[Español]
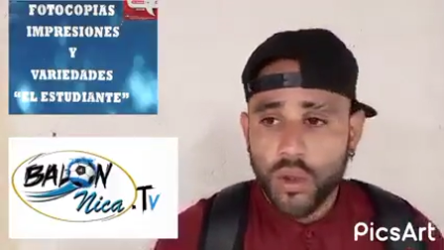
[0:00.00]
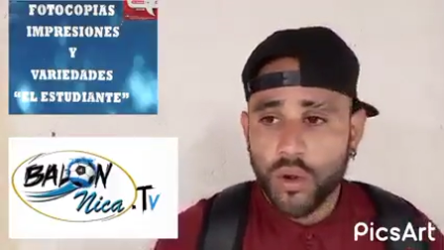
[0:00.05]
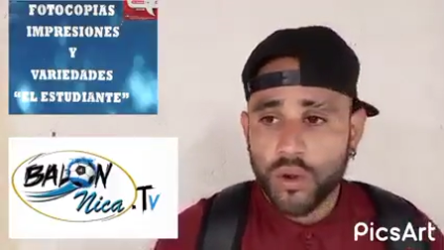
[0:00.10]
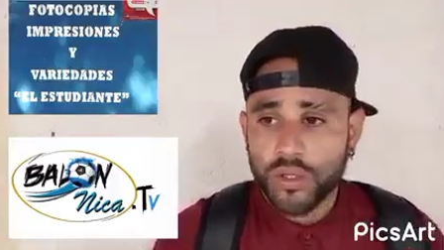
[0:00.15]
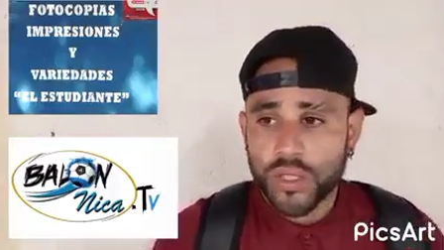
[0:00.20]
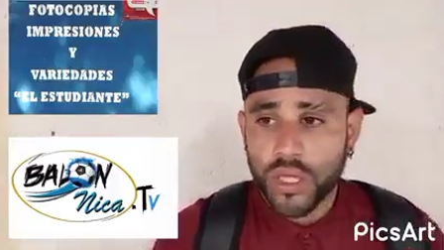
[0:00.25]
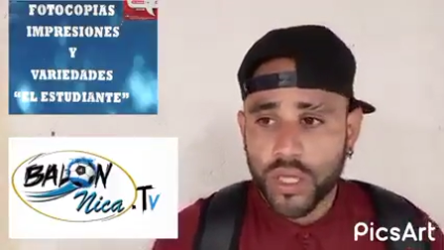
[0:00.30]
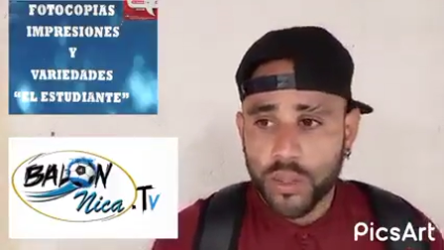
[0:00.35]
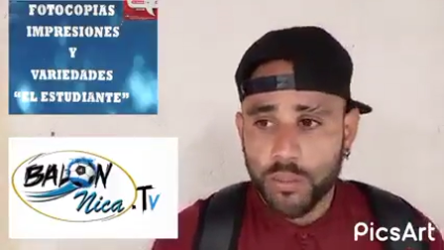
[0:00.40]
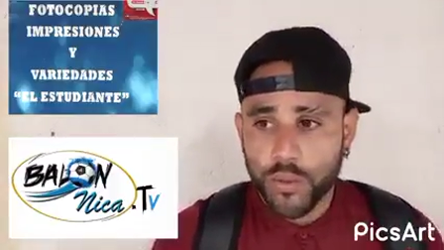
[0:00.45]

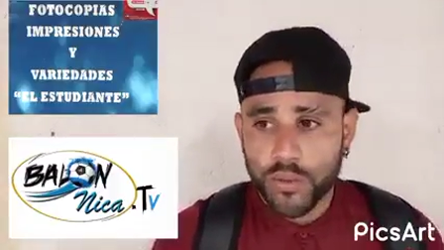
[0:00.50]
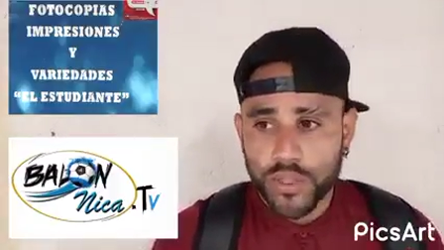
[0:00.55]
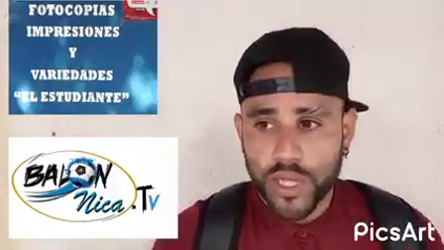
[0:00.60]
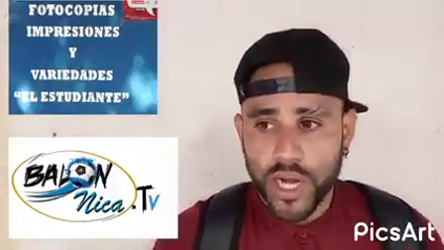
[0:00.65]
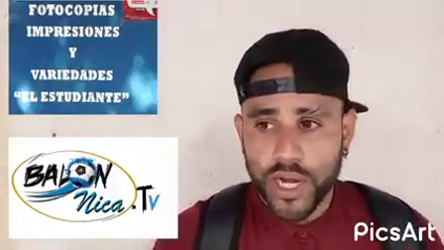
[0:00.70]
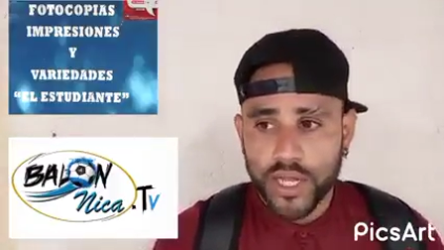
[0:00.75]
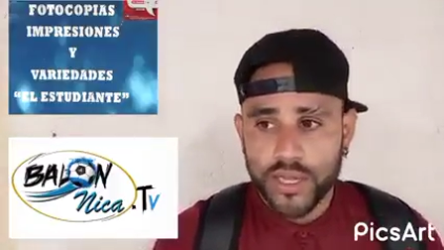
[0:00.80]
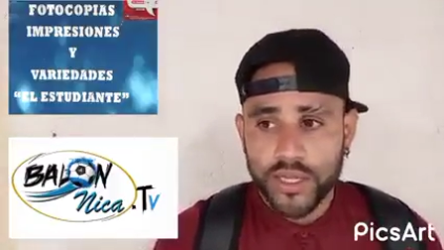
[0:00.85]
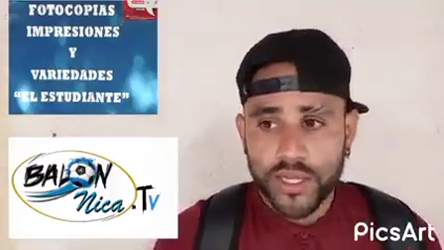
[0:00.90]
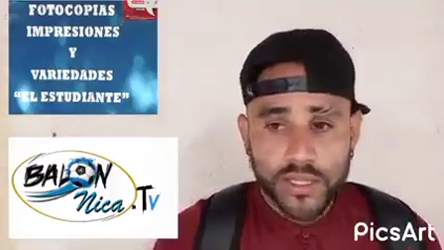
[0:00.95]
los
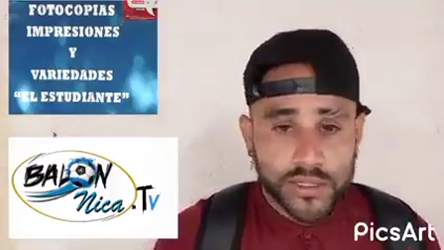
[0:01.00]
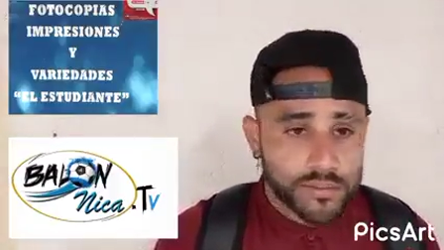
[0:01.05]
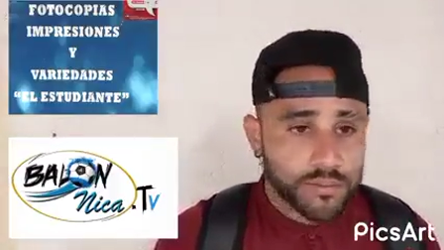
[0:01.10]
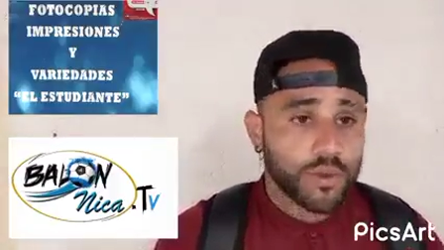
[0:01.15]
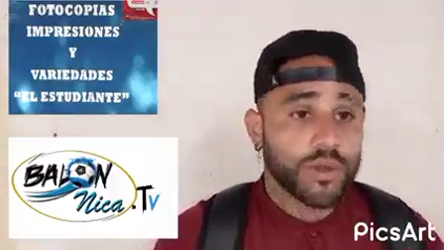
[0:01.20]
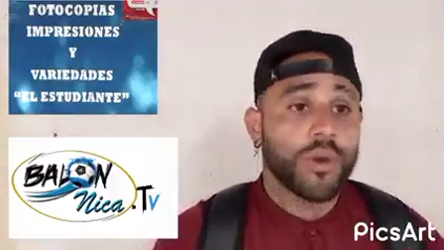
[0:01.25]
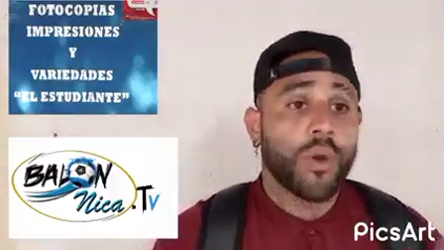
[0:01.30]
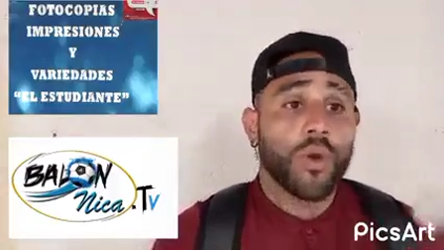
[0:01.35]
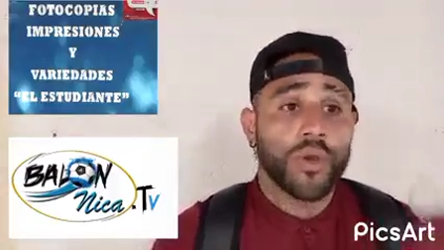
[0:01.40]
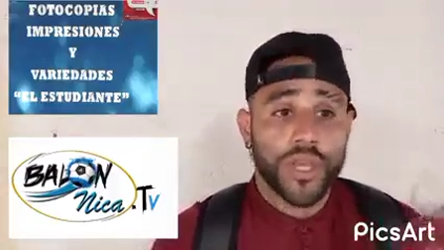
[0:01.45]
equipos grandes
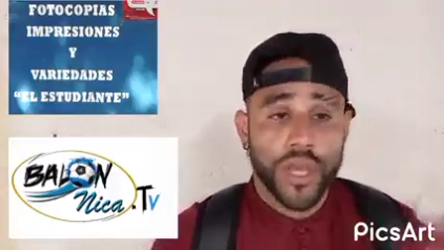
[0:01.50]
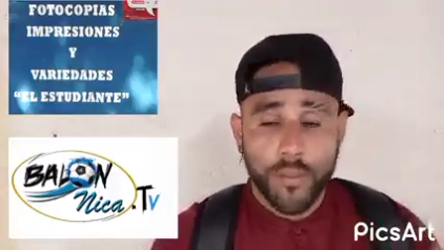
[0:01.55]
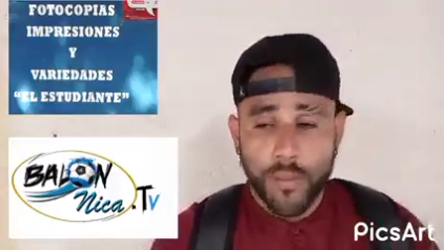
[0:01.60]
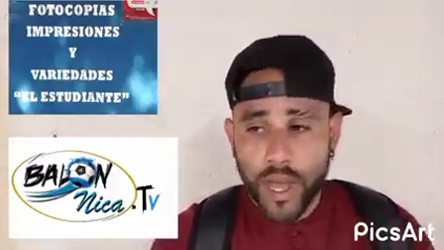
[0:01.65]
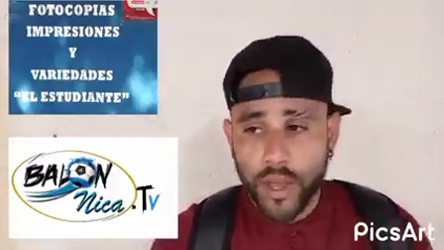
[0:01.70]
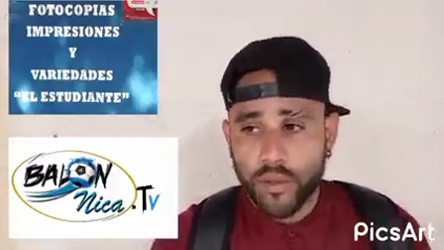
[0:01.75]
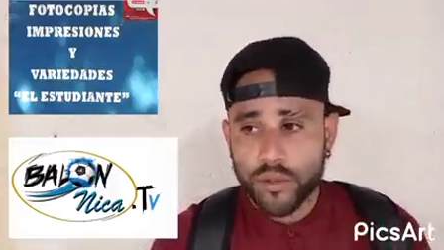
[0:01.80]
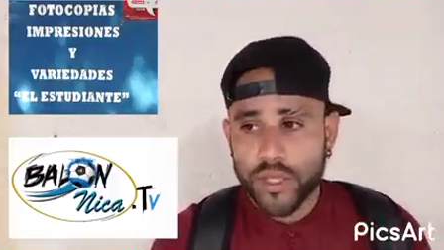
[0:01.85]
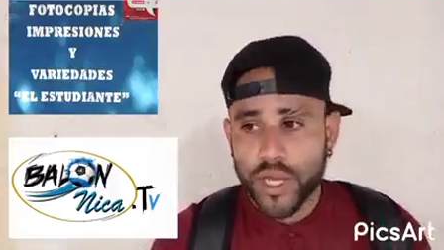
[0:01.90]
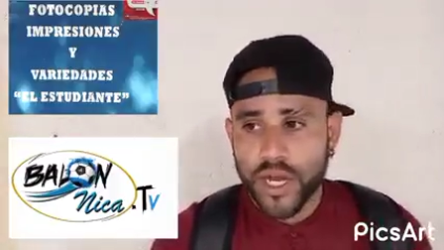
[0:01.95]
o
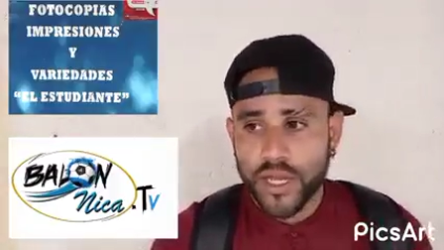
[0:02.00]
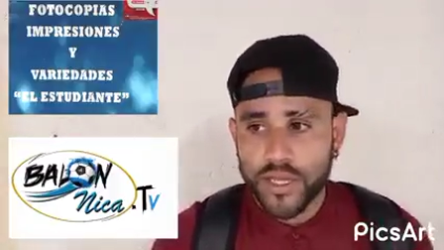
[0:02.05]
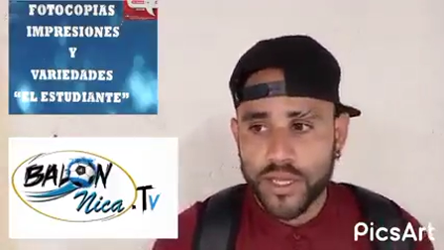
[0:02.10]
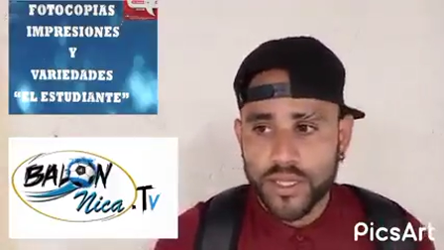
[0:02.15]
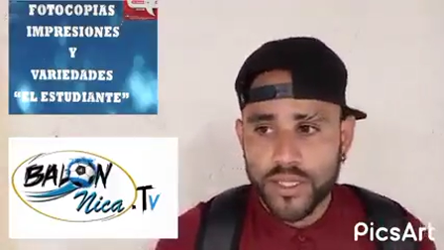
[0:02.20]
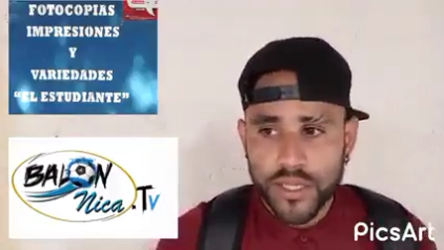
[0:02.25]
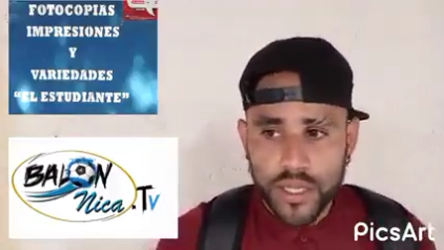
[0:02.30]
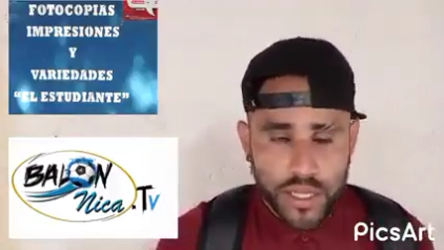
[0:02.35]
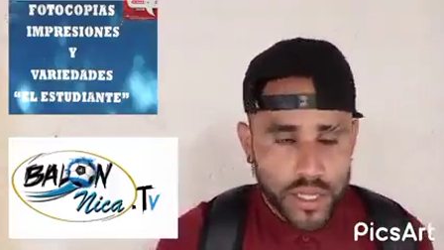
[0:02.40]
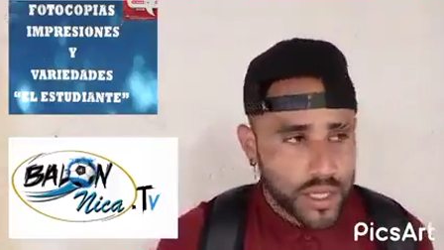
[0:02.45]
llamados
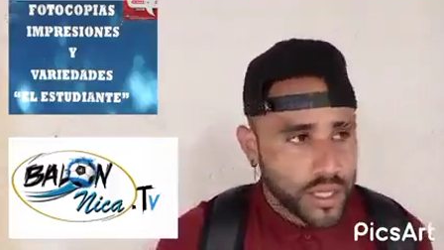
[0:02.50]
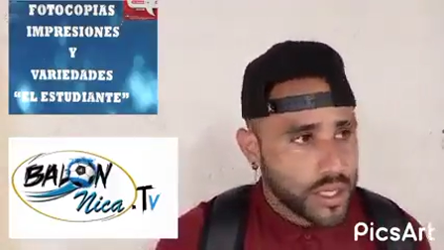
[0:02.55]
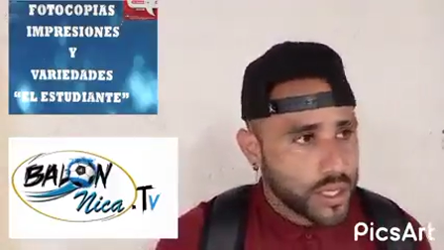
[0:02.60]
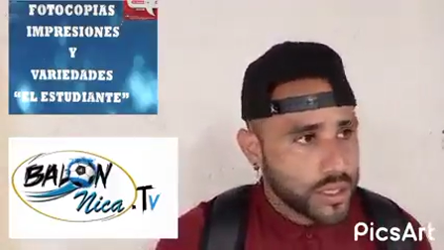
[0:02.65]
grandes,